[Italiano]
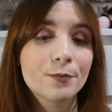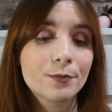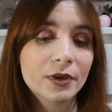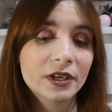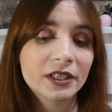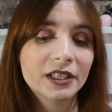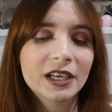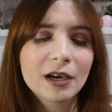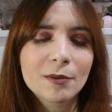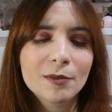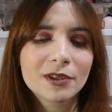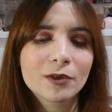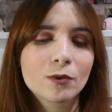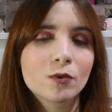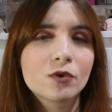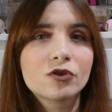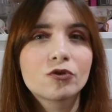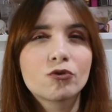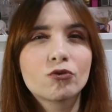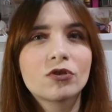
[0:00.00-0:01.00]
praticamente
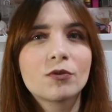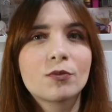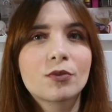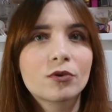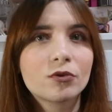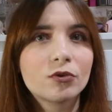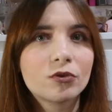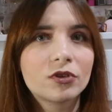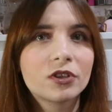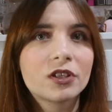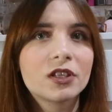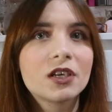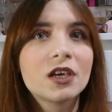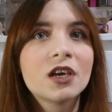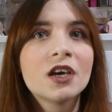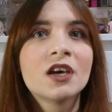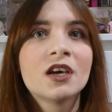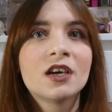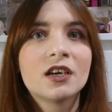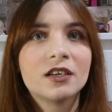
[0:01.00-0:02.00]
quasi tutti i prodotti
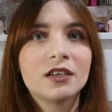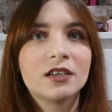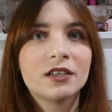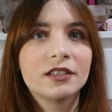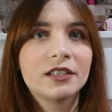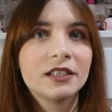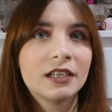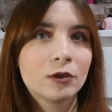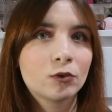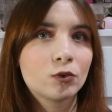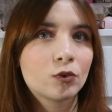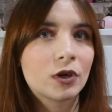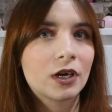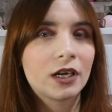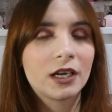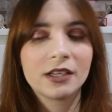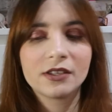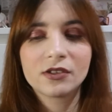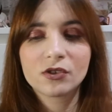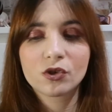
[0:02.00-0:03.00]
eh, di
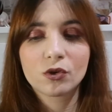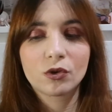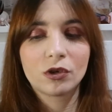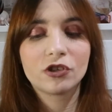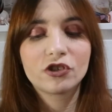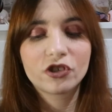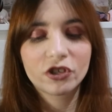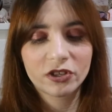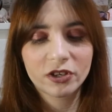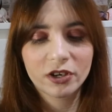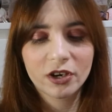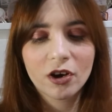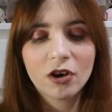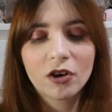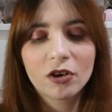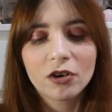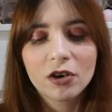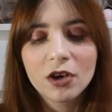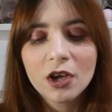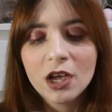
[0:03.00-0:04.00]
naturale sono al
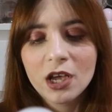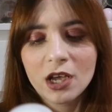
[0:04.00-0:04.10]
cetriolo,